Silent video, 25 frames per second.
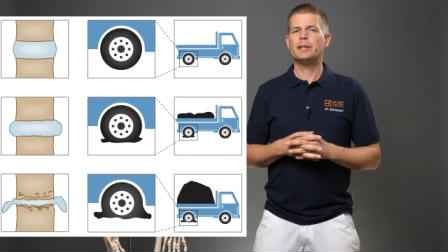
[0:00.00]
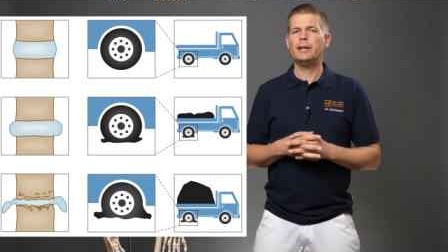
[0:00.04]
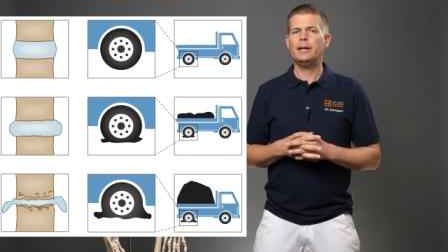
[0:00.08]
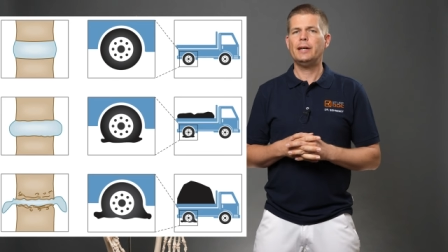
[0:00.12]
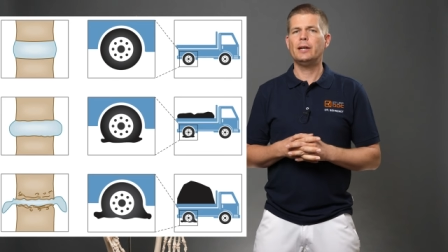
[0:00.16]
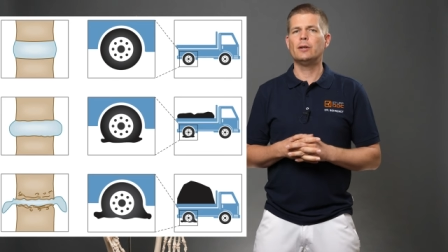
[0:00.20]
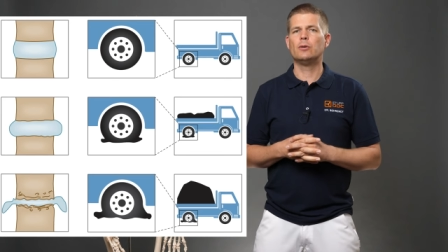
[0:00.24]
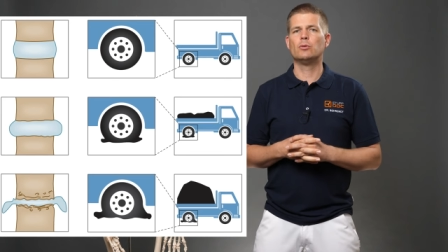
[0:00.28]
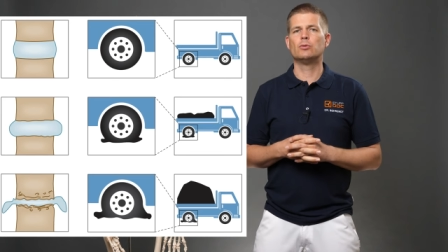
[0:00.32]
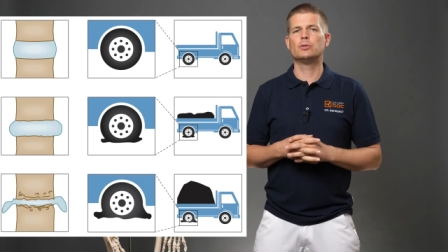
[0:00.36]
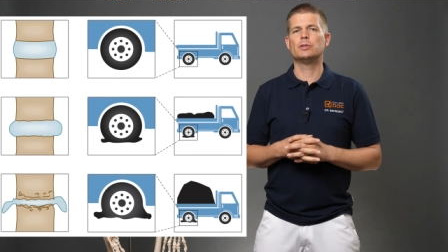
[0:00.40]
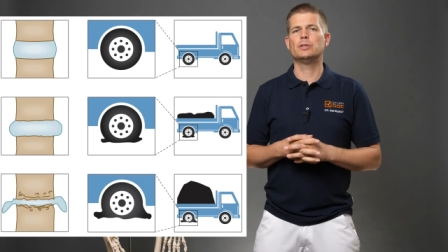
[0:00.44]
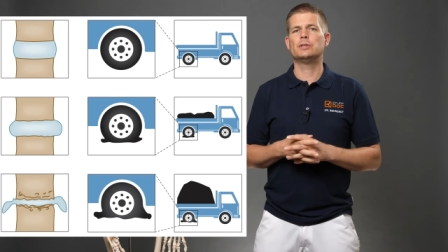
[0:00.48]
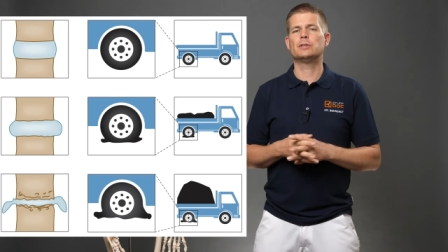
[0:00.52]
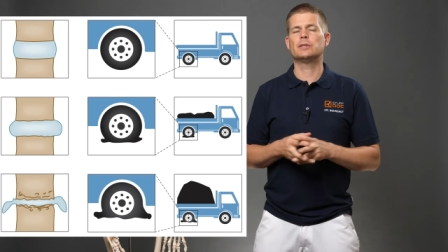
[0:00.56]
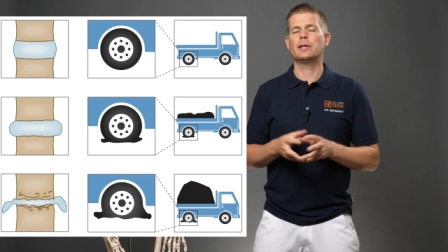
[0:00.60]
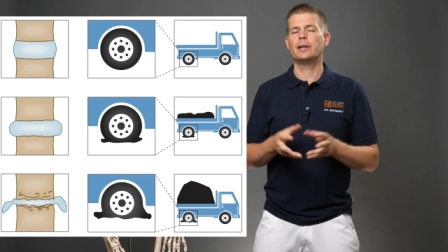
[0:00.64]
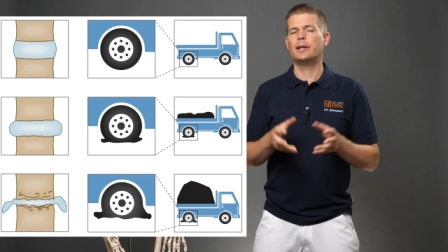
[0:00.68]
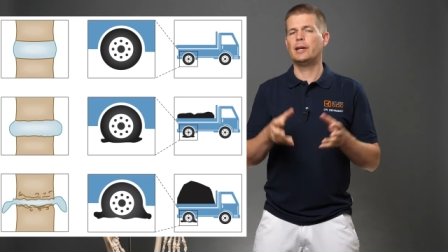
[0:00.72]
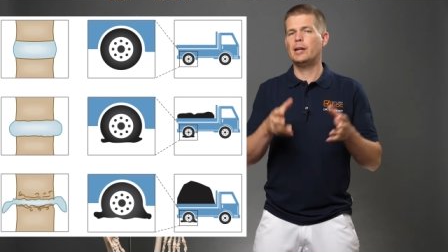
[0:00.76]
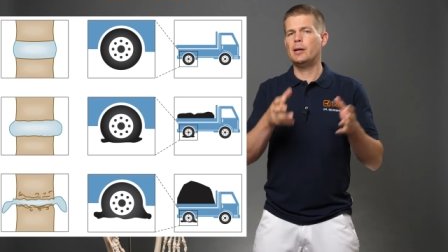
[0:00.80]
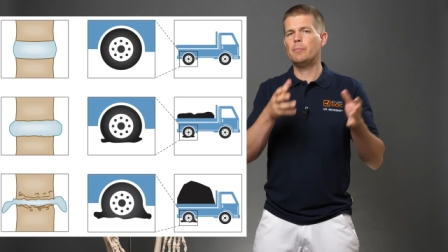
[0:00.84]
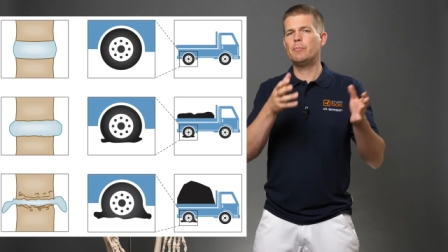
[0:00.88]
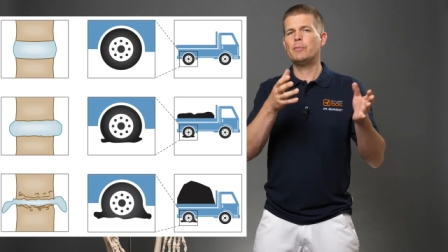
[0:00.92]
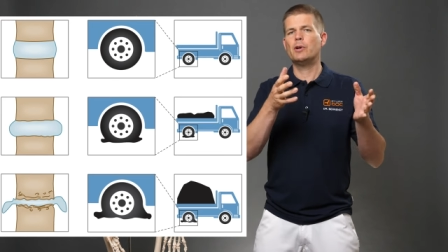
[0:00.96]
Du siehst
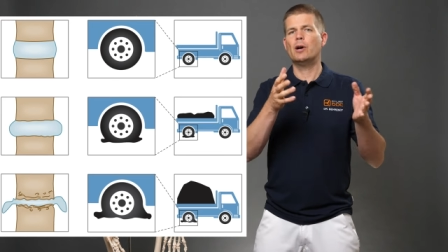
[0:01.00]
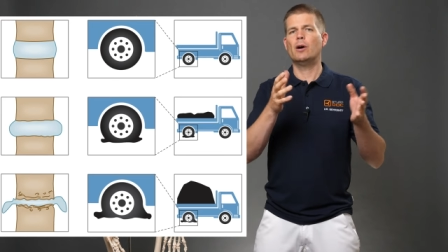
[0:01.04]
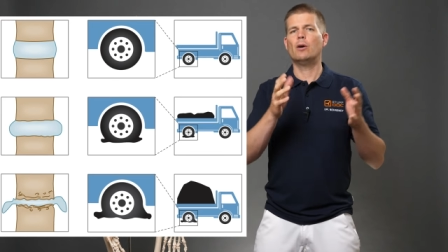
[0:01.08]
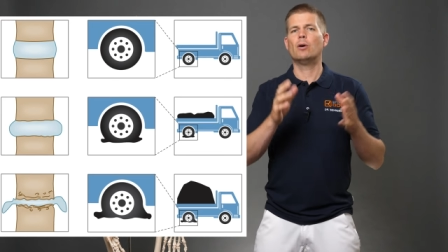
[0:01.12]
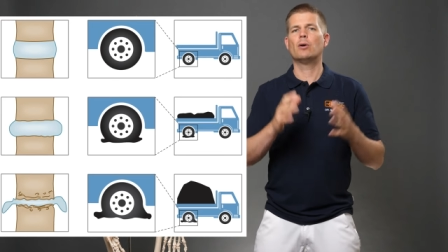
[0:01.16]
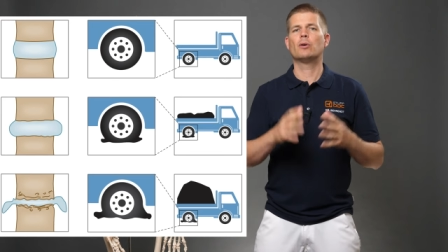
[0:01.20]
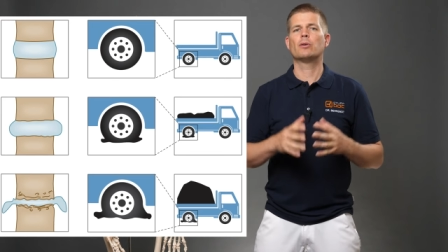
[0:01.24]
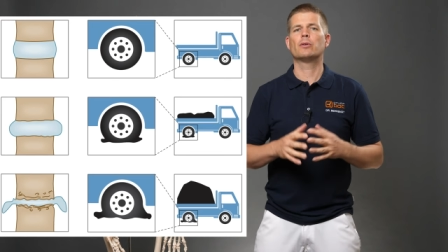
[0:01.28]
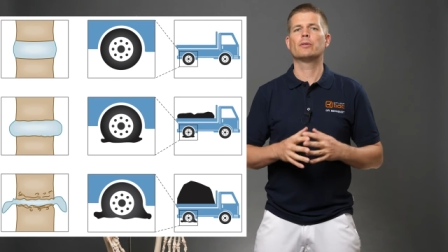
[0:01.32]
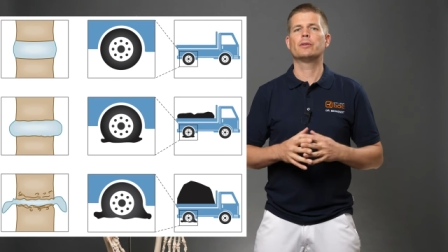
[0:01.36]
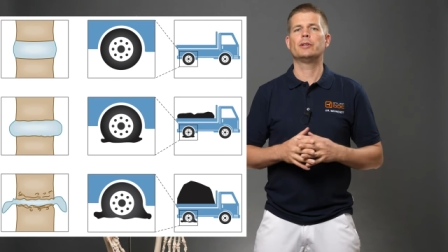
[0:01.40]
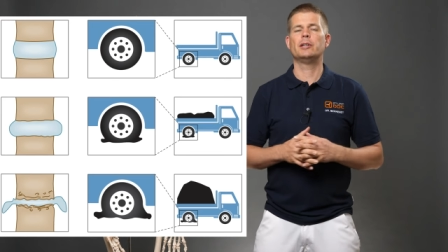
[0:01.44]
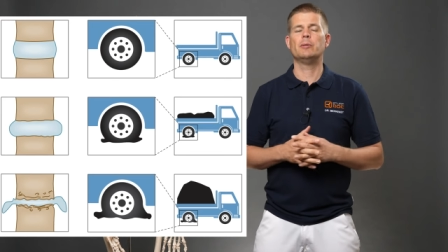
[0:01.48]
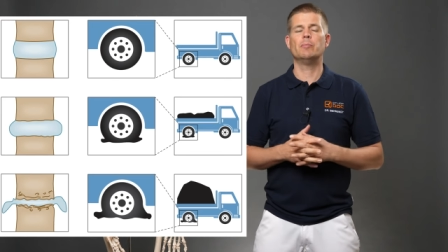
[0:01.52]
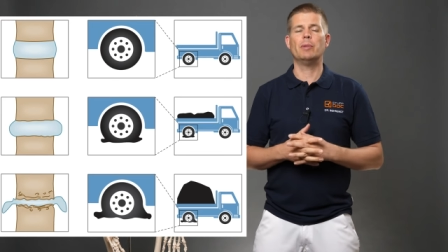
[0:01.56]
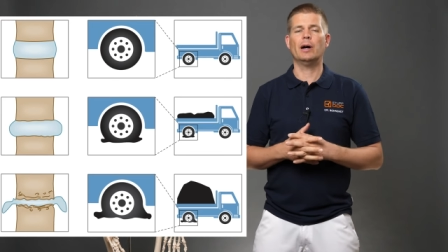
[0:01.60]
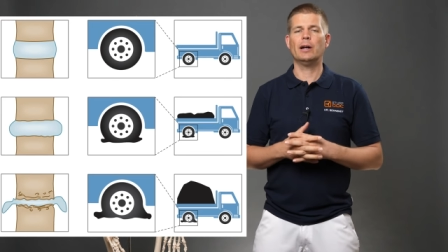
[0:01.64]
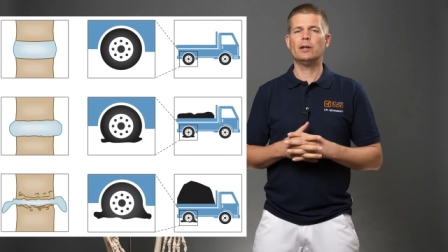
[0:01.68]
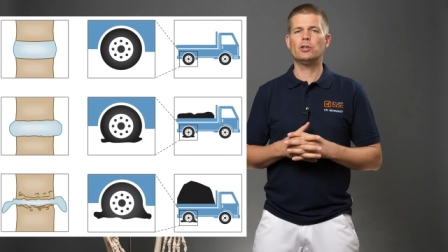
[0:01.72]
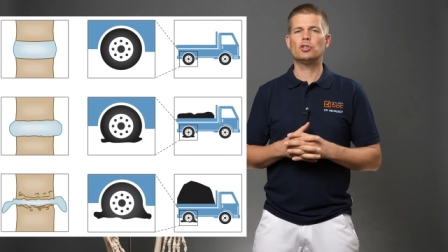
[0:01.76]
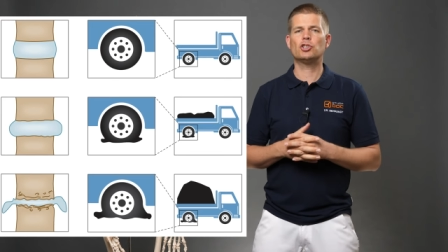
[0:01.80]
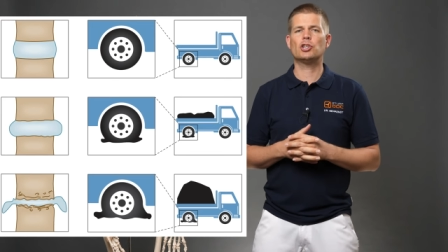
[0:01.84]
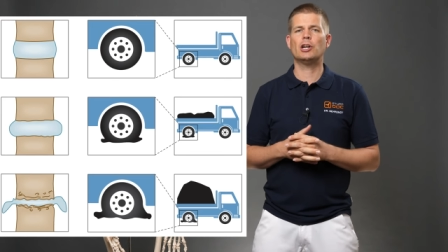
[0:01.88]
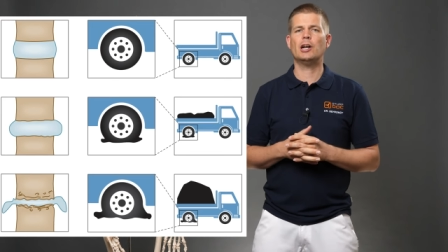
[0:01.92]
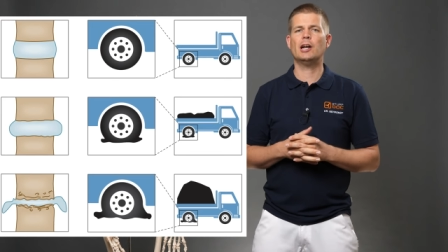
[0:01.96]
daneben ja auch die
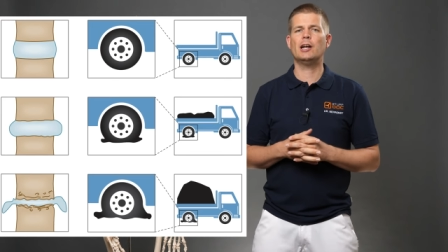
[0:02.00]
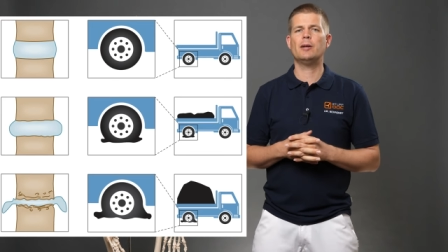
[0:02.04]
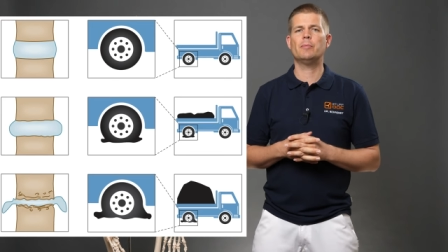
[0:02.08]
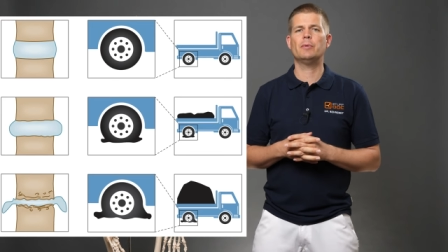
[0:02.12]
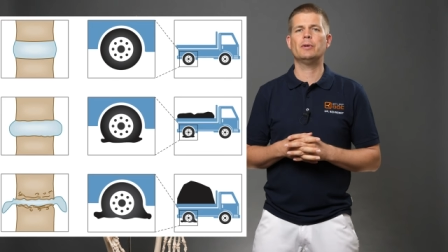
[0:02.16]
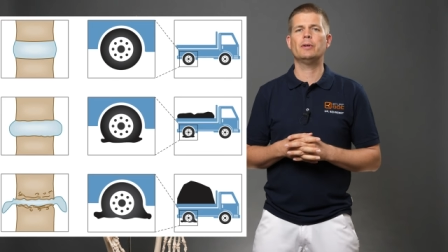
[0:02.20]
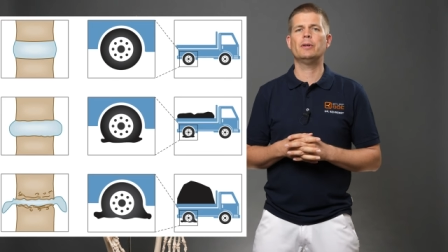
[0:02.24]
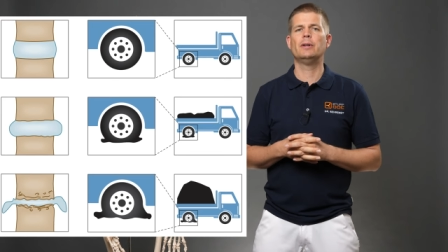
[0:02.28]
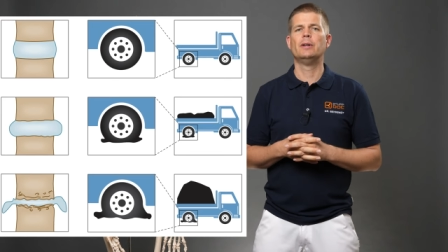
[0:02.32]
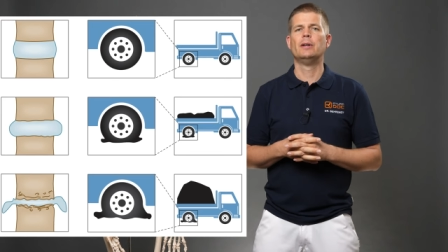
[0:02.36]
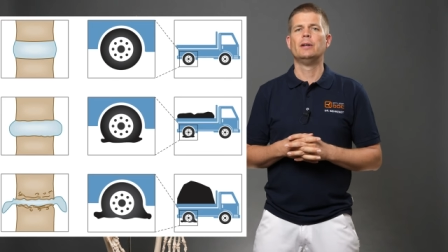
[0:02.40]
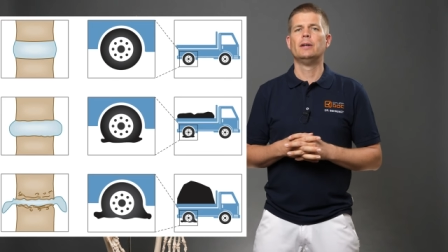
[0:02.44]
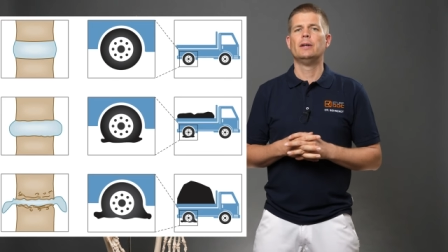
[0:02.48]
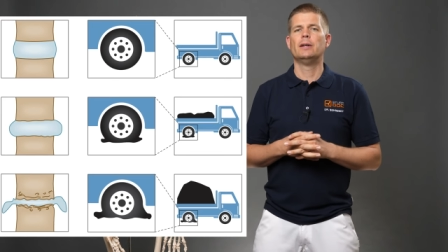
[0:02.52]
Bandscheibe,